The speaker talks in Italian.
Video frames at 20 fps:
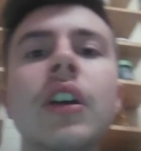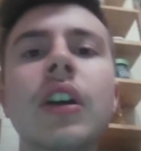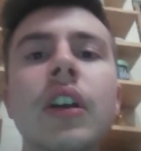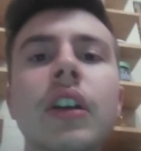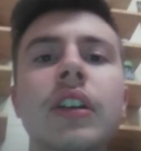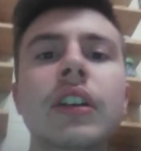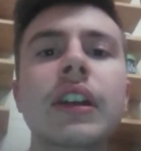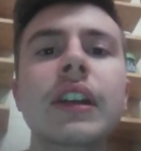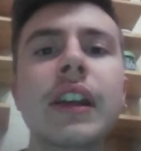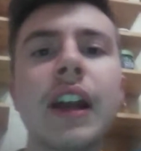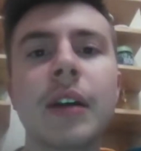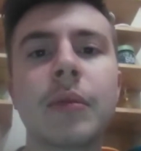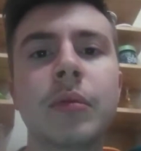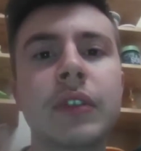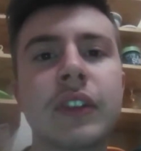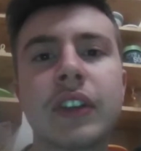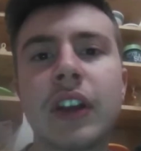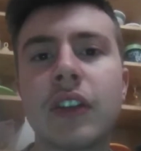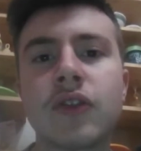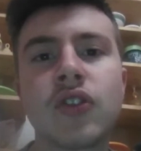Il Napoli
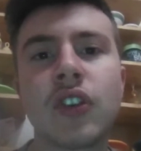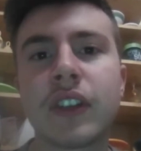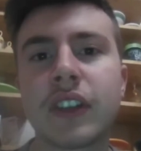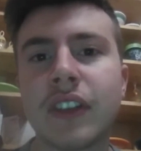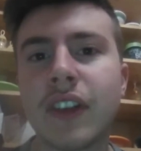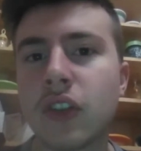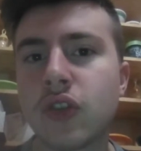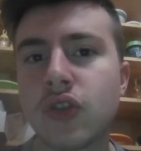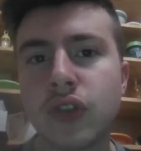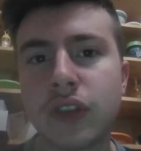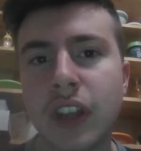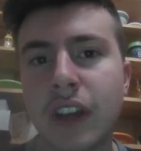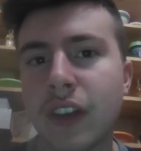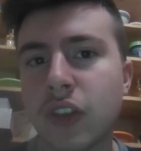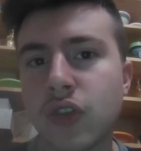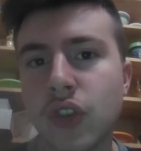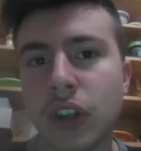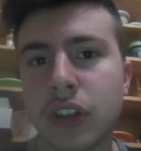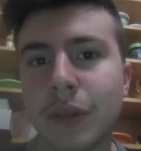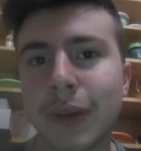stava, gio- stava, stava
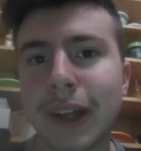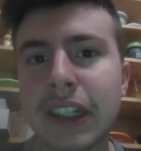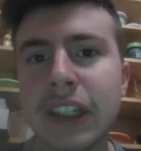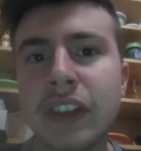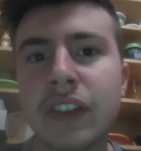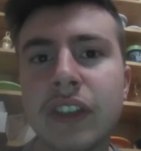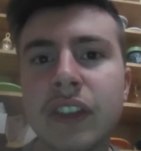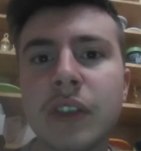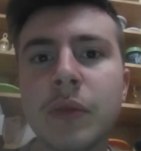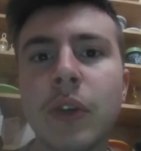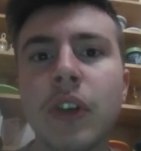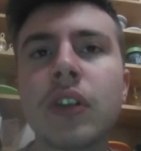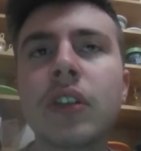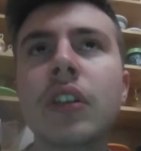giocando malissimo.